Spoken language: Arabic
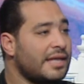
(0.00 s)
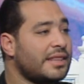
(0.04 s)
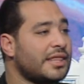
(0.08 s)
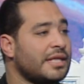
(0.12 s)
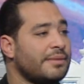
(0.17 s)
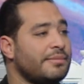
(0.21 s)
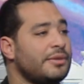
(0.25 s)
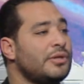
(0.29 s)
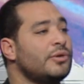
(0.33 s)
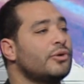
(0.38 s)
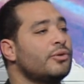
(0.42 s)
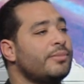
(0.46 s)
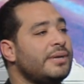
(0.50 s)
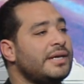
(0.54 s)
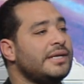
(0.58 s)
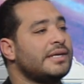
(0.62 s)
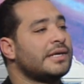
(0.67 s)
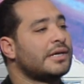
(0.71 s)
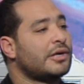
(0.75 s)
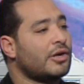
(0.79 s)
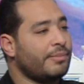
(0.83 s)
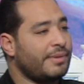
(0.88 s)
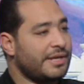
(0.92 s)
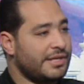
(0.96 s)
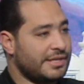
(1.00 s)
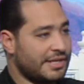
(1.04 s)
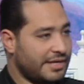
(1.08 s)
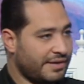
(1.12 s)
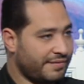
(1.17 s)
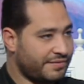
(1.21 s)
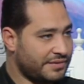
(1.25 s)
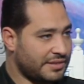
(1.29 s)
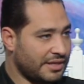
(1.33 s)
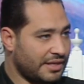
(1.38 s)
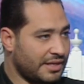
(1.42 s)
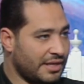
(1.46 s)
منه بينك وبين
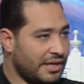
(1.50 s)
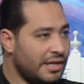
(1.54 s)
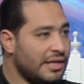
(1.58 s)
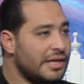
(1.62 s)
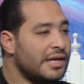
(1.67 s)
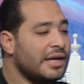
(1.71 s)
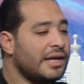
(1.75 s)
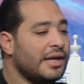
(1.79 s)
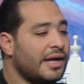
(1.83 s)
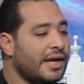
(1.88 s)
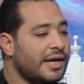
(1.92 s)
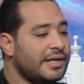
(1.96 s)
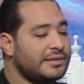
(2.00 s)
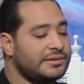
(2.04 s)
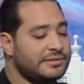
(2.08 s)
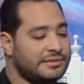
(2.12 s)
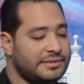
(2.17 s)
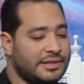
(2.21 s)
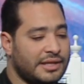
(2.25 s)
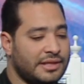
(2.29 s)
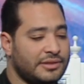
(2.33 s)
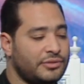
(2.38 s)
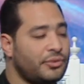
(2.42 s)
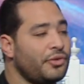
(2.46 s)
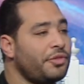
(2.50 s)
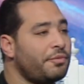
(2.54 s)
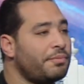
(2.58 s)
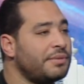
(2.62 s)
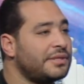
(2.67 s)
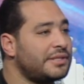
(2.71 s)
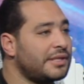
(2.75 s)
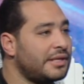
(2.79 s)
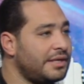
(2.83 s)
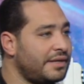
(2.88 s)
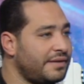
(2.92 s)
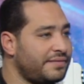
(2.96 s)
نفسك حتى تثبت
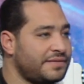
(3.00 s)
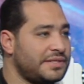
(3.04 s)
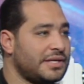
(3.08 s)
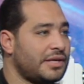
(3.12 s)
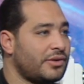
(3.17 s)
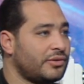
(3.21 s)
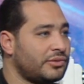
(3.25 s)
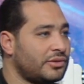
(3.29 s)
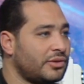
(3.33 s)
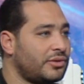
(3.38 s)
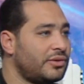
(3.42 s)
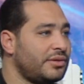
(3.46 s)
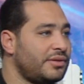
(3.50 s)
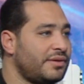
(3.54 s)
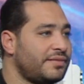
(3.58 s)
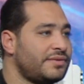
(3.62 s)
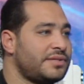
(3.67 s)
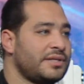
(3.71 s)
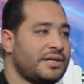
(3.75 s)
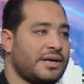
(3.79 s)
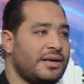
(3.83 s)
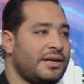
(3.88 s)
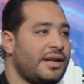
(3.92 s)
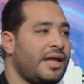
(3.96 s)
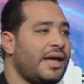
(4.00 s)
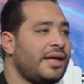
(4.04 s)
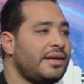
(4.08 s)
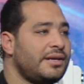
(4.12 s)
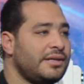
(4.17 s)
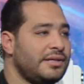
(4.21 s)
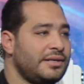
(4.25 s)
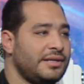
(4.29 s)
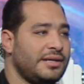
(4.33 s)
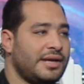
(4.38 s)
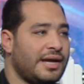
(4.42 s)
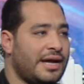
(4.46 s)
لنفسك وتقول لنفسك أن
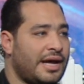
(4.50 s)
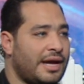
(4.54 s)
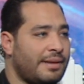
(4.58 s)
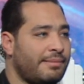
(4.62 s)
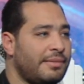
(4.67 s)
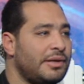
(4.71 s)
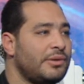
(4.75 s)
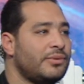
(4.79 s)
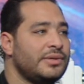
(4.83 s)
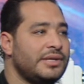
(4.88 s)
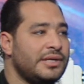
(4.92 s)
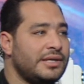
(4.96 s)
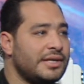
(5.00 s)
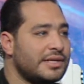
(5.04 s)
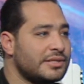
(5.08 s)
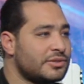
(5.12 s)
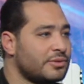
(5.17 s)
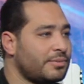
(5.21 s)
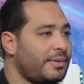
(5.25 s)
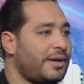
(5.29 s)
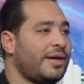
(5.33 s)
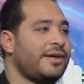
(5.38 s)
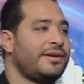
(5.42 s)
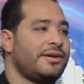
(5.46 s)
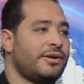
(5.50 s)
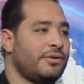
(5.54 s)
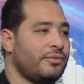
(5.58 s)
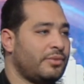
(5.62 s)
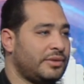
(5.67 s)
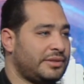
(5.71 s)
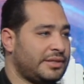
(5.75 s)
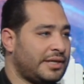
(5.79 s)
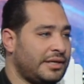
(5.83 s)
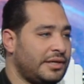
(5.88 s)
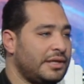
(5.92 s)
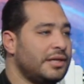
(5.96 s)
أني أعمله لله سبحانه
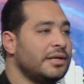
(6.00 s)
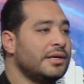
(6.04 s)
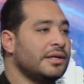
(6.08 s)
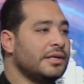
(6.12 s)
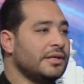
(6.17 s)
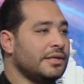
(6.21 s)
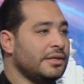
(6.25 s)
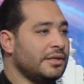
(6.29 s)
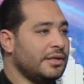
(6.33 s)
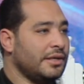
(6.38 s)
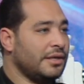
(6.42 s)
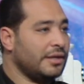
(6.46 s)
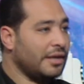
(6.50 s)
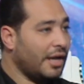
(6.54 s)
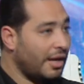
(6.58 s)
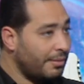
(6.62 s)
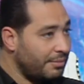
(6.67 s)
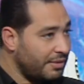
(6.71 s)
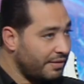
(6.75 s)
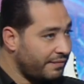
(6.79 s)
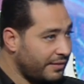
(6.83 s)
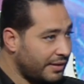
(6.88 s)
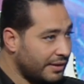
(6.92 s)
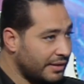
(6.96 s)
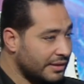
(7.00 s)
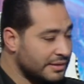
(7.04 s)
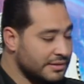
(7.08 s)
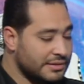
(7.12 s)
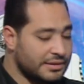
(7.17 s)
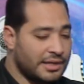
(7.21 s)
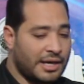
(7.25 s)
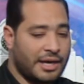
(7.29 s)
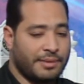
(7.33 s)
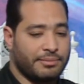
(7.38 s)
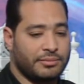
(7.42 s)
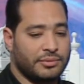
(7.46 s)
وتعالى نعم. الأمر فعلا
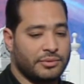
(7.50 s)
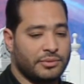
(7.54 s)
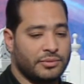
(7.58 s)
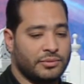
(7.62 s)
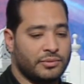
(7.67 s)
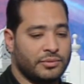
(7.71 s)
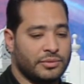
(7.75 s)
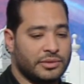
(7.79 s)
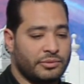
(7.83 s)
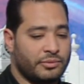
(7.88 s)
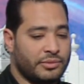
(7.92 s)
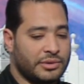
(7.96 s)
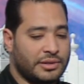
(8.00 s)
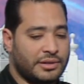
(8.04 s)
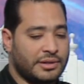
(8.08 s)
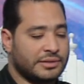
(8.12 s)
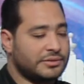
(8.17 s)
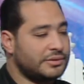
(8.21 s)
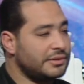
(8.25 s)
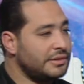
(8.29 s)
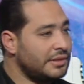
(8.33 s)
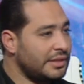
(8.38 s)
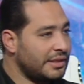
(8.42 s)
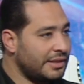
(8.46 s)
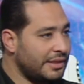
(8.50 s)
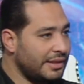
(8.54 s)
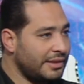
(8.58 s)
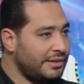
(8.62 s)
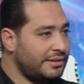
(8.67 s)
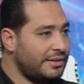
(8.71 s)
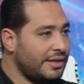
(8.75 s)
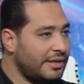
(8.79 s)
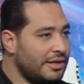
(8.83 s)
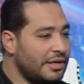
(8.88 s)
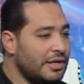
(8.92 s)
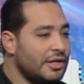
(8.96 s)
صعب وخطير
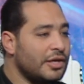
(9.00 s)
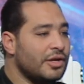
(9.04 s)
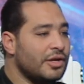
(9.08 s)
جدا مجاهدة